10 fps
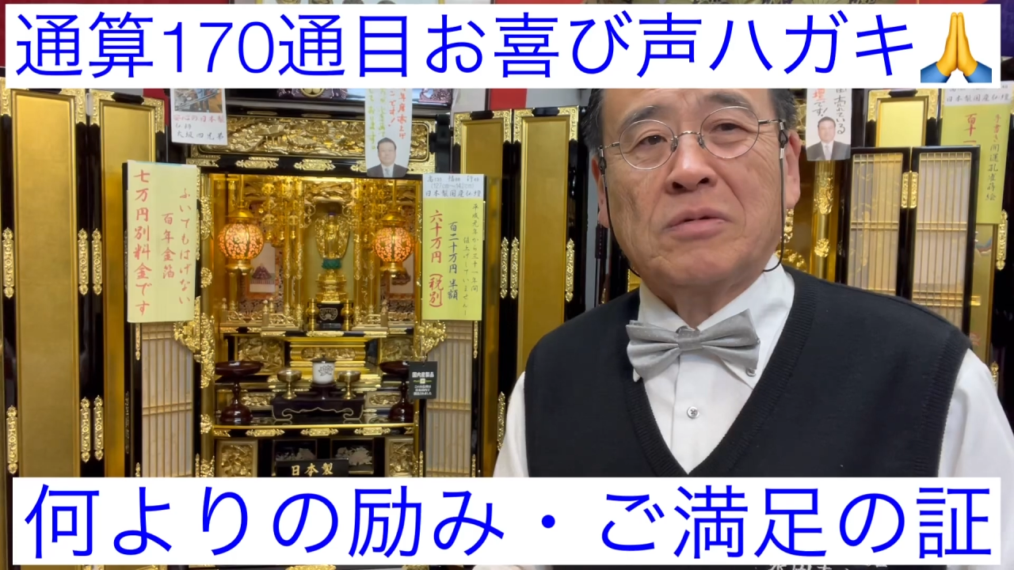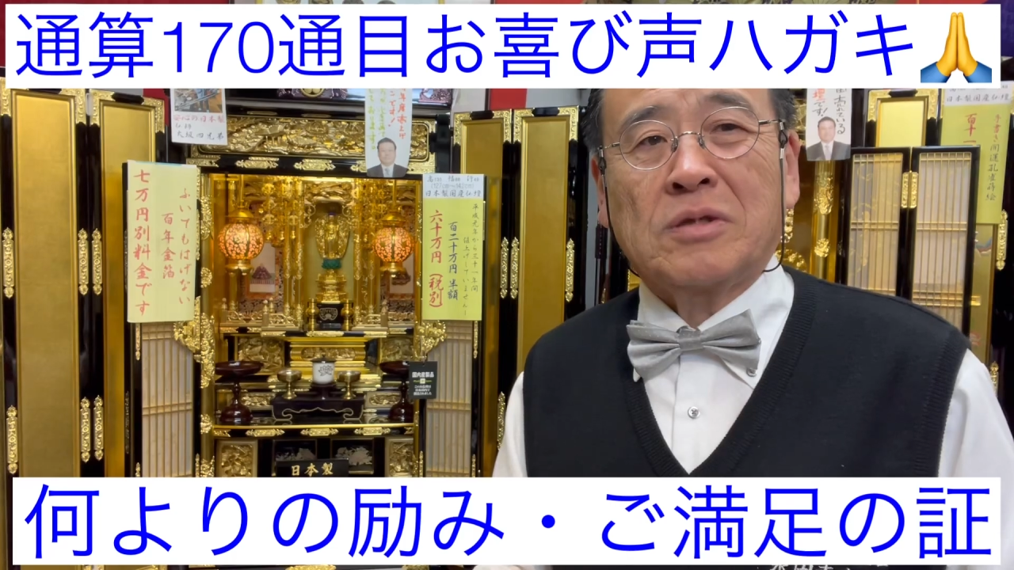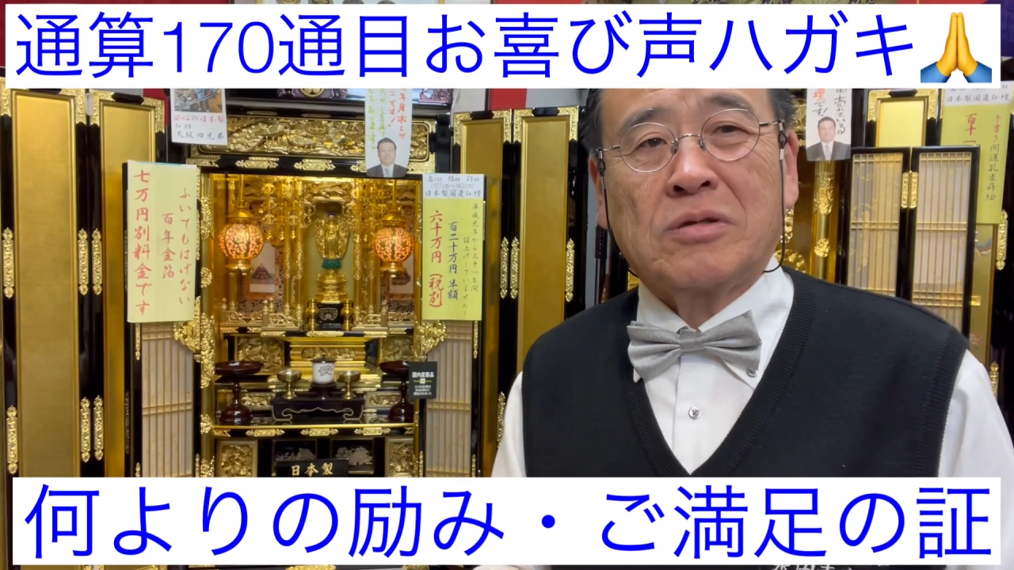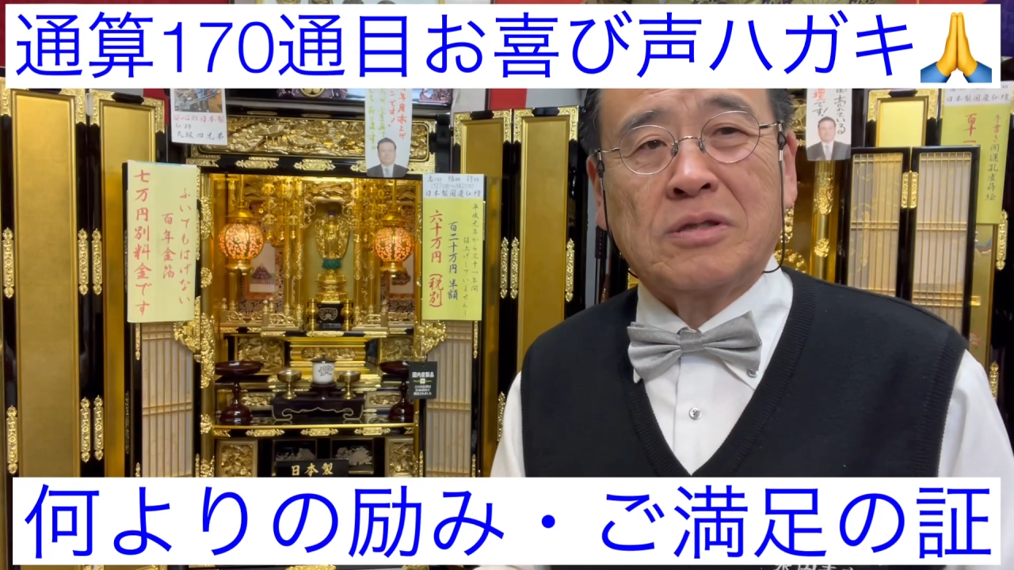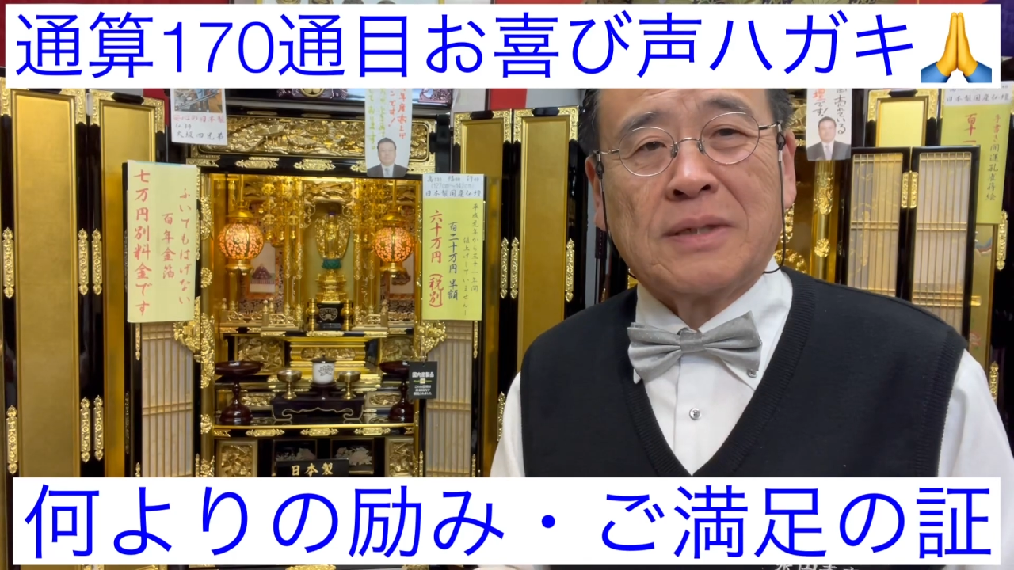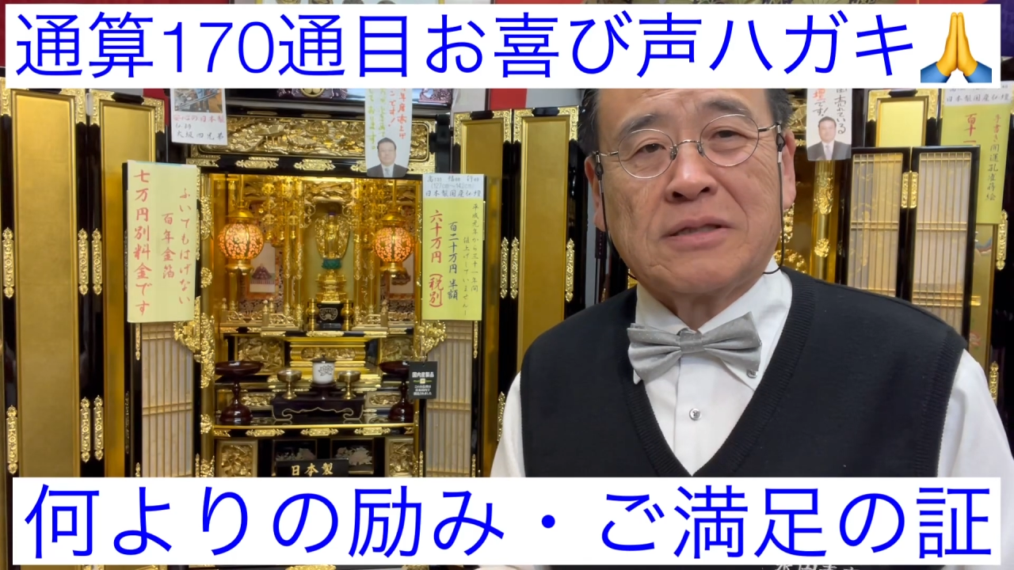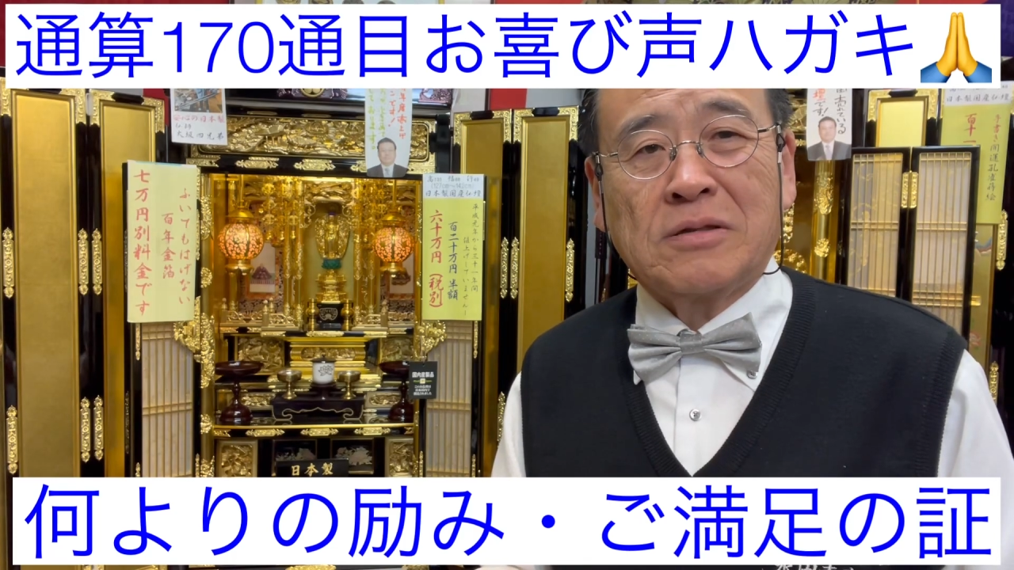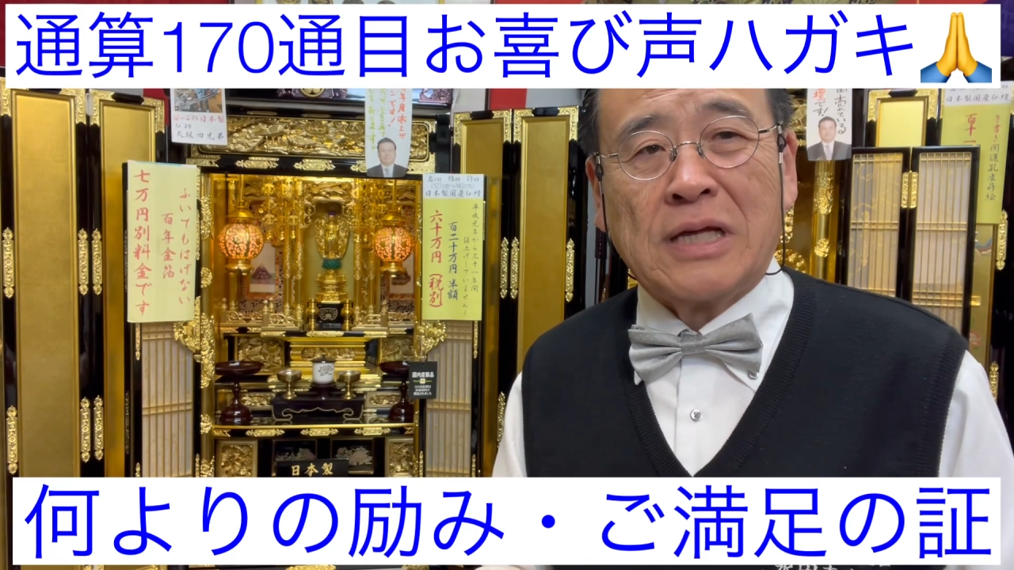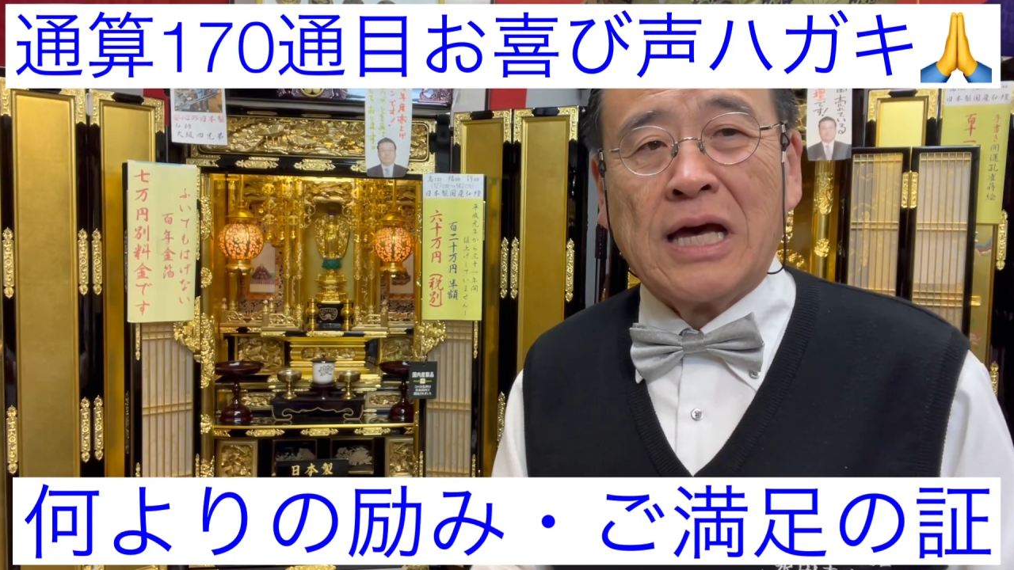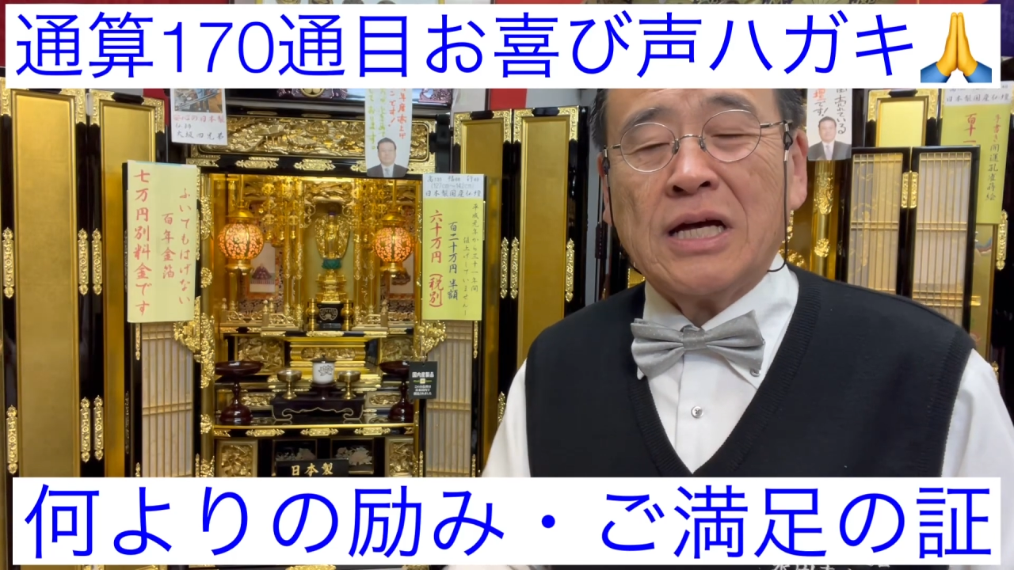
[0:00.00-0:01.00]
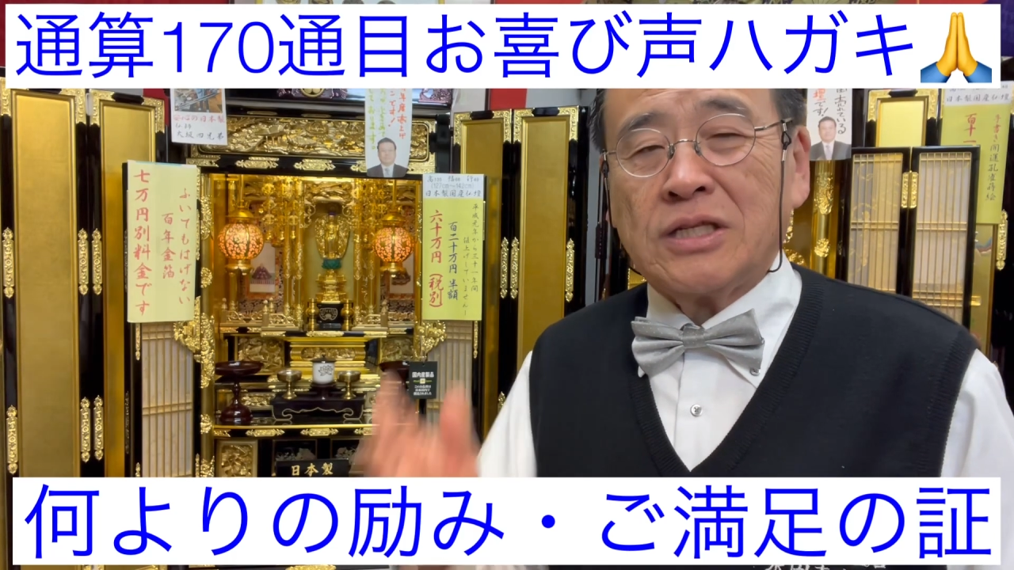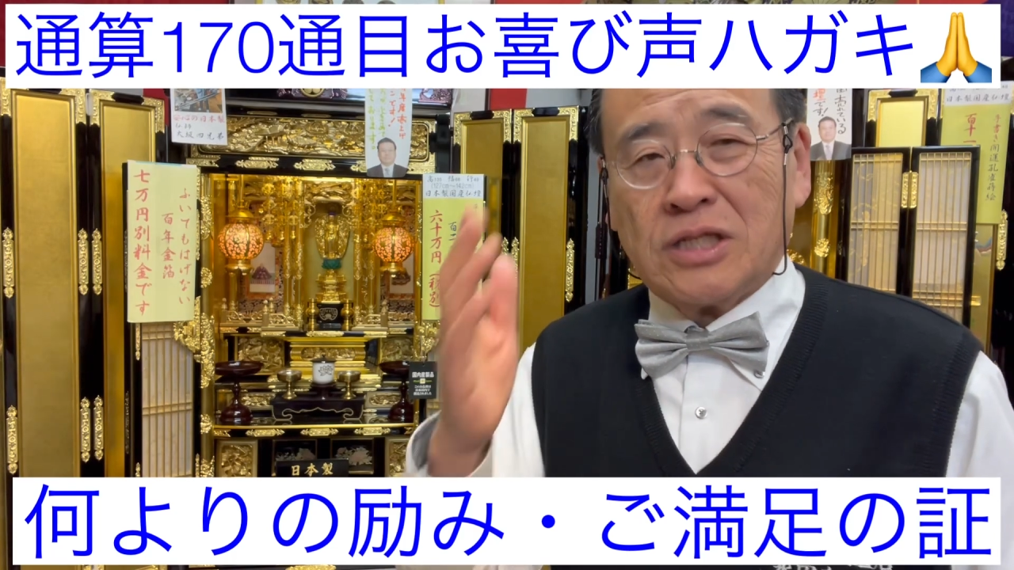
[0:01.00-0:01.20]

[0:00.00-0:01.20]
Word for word: 思っておりますので、